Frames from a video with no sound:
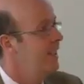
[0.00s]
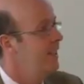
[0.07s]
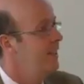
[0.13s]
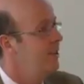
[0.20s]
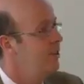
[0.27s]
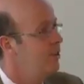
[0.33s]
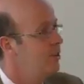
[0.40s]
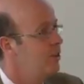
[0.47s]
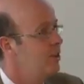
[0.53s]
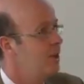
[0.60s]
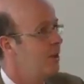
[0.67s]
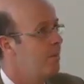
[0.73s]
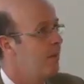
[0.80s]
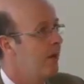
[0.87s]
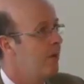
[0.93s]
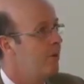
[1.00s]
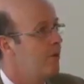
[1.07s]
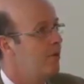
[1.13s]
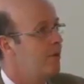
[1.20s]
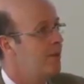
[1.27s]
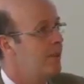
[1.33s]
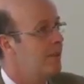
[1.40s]
Y otro es el plano
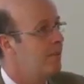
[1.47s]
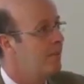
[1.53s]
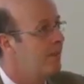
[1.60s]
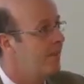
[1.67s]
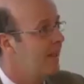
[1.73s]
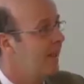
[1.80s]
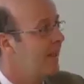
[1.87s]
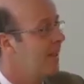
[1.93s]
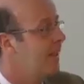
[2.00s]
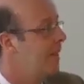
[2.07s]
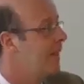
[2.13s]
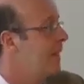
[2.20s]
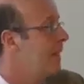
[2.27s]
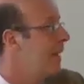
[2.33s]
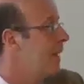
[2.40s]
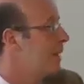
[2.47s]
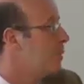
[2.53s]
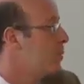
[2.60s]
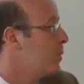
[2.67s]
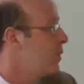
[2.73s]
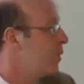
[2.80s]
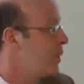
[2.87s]
donde se mezclan las
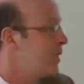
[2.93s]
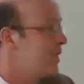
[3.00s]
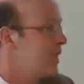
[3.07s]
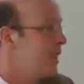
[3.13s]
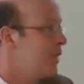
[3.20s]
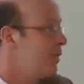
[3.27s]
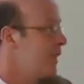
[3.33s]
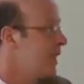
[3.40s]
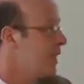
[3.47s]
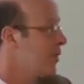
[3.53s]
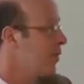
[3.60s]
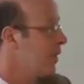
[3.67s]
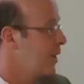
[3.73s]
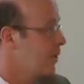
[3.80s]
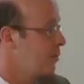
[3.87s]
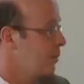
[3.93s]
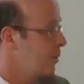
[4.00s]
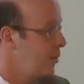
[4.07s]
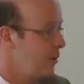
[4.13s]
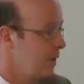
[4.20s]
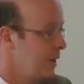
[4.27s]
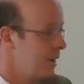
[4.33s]
cuestiones científicas con las
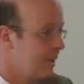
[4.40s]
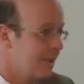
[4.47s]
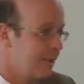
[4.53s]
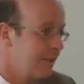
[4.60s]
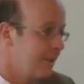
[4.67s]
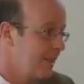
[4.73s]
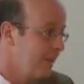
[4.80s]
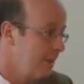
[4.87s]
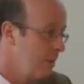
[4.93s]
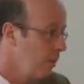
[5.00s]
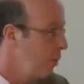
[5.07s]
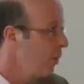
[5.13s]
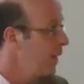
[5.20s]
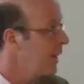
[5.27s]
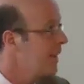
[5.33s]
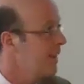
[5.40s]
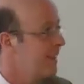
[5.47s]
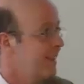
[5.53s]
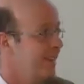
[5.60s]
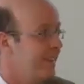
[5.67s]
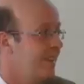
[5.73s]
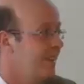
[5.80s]
cuestiones de moda,
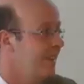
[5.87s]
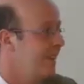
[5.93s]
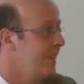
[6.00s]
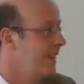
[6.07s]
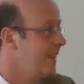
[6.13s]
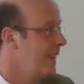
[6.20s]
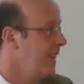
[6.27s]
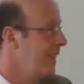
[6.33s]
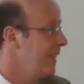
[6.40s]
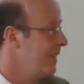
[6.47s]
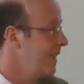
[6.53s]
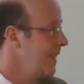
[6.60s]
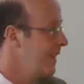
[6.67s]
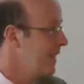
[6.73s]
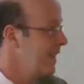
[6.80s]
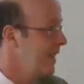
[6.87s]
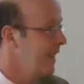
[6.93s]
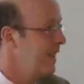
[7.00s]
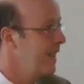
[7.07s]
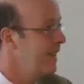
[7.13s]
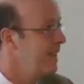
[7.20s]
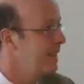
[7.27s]
de
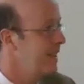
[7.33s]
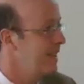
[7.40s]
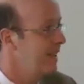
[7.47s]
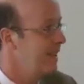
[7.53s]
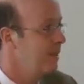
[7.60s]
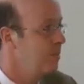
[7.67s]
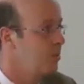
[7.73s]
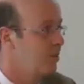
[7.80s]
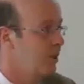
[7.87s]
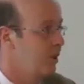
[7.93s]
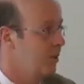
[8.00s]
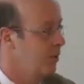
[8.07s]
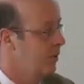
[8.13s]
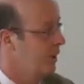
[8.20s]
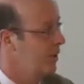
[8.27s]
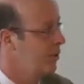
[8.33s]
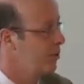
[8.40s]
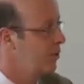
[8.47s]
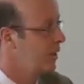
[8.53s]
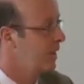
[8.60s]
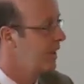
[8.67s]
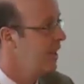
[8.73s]
necesidades y de muchas otras
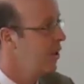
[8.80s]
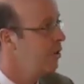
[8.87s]
cosas.